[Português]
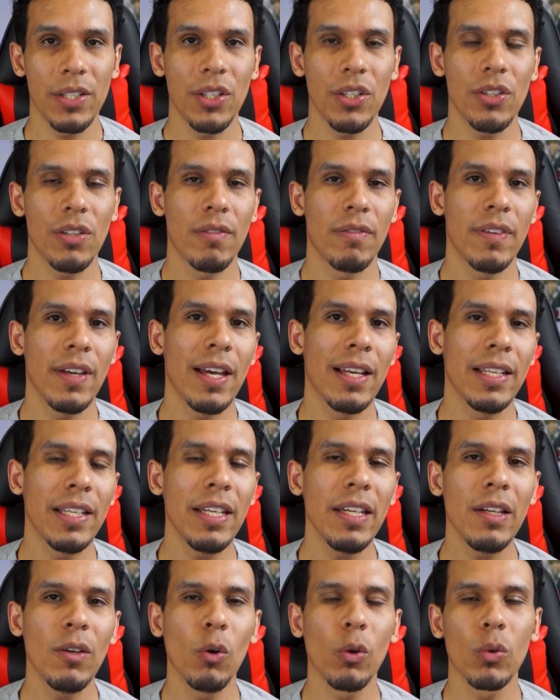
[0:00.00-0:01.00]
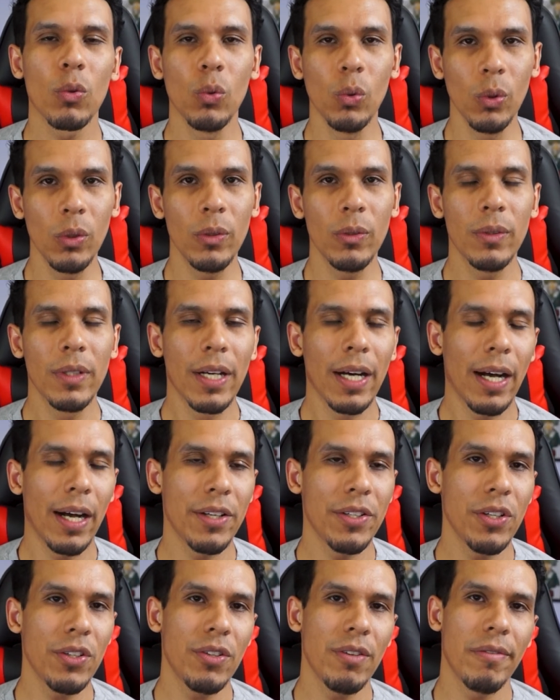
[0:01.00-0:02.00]
A gente vê ali orgulho,
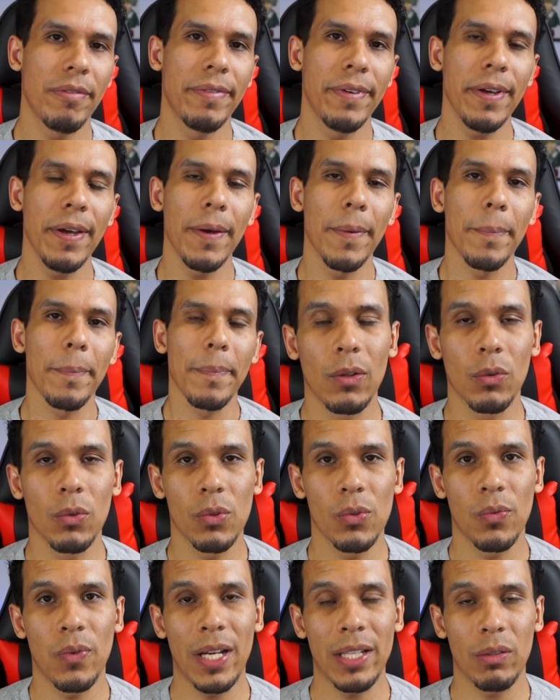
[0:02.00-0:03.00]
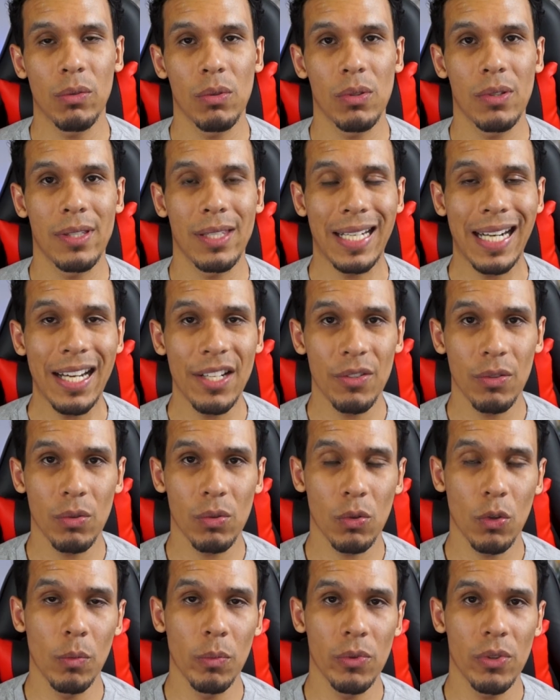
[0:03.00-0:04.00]
a gente vê os fatos
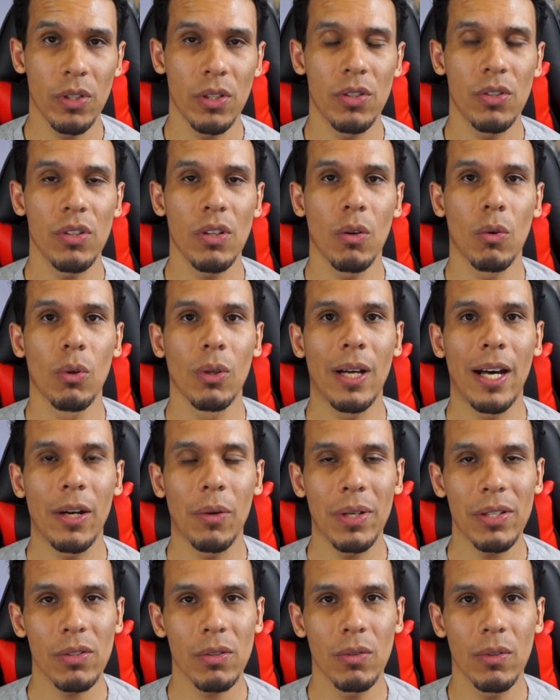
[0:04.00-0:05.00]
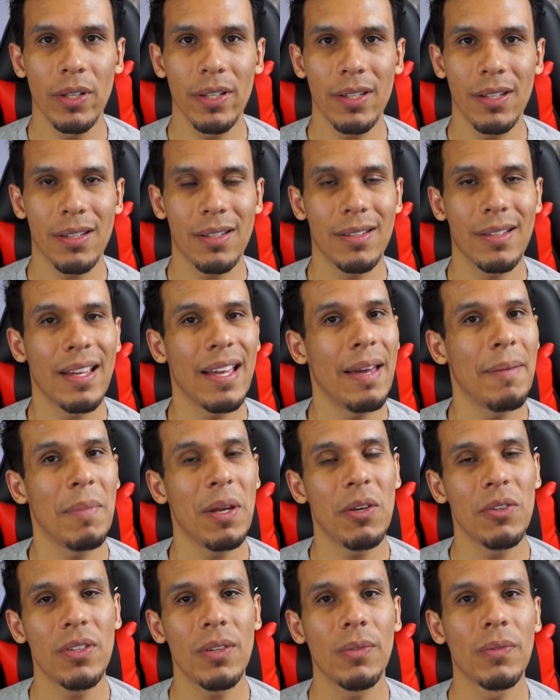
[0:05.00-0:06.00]
trágicos, como se desenrolaram as coisas, é
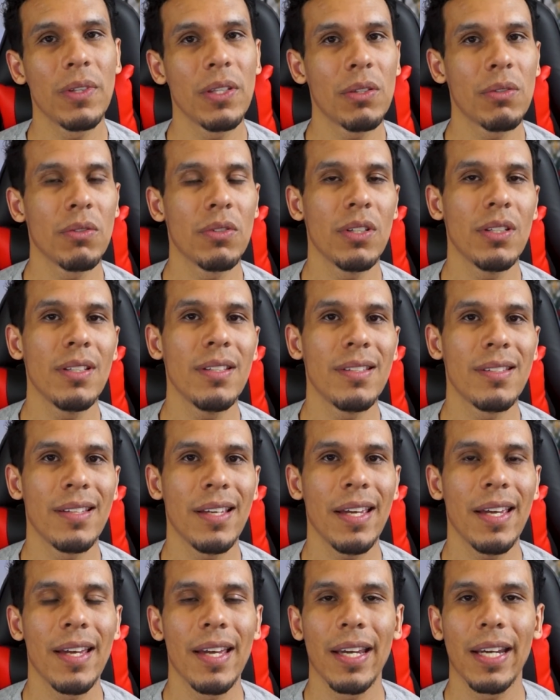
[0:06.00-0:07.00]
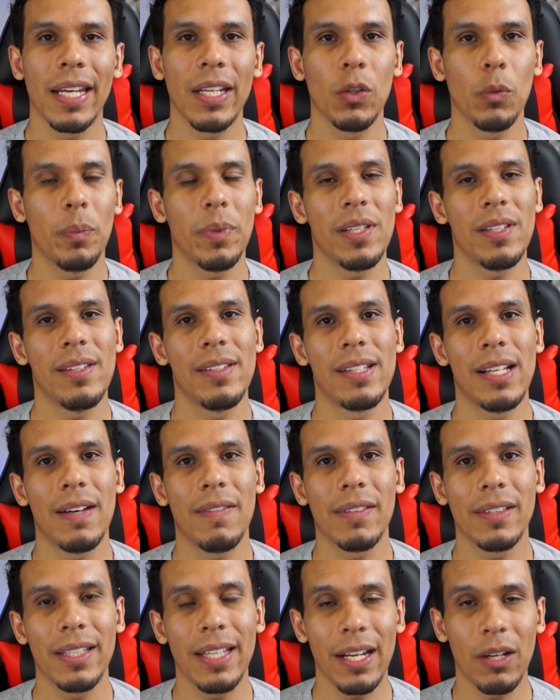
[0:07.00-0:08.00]
meio difícil de dizer que não
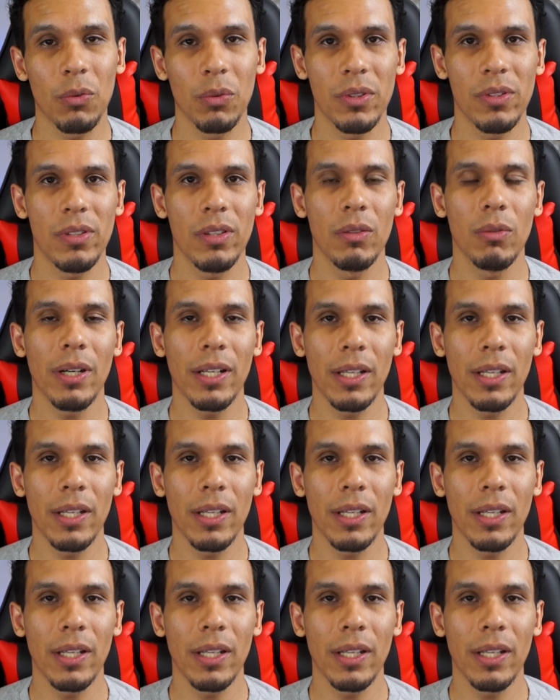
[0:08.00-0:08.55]
precisava ter acontecido